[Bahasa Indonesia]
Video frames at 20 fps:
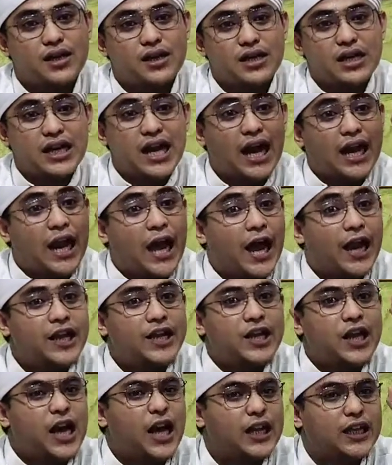dengan
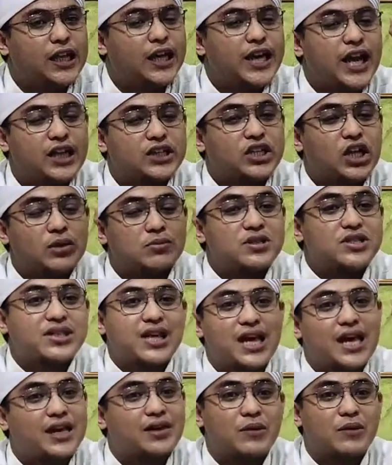hadiah Allah yang
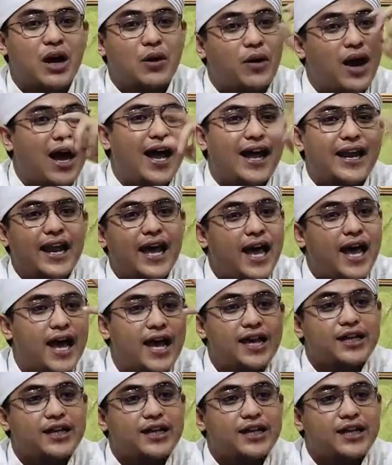terbesar bahwa ala